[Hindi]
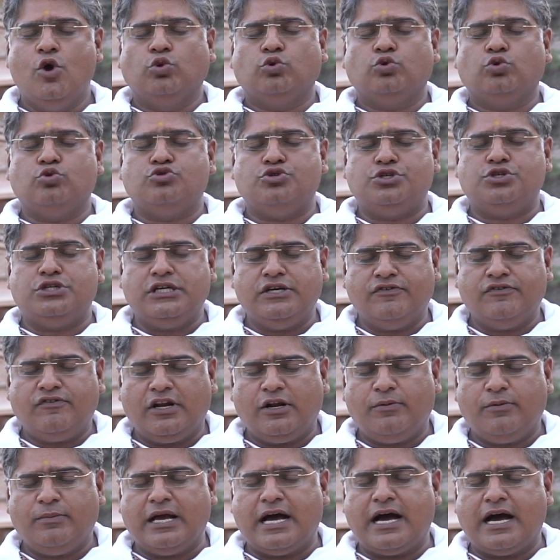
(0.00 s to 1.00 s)
तो
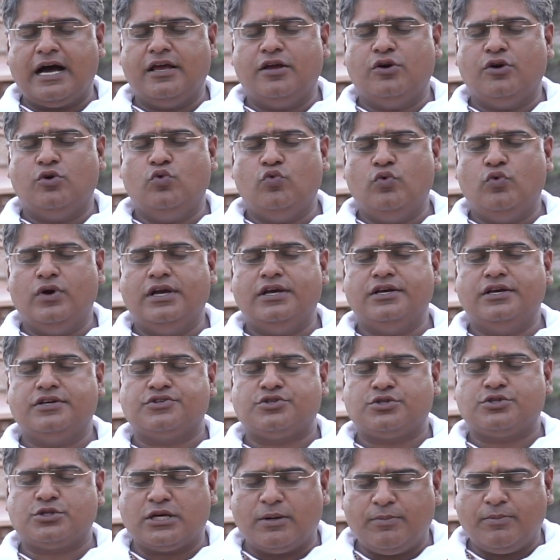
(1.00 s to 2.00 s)
जीवन में आए हुए
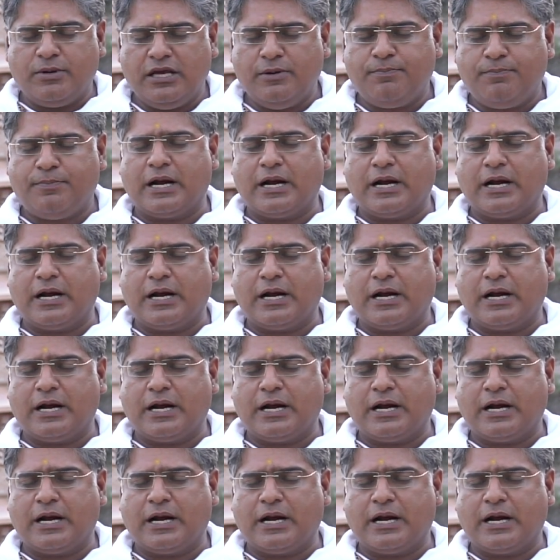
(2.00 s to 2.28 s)
सभी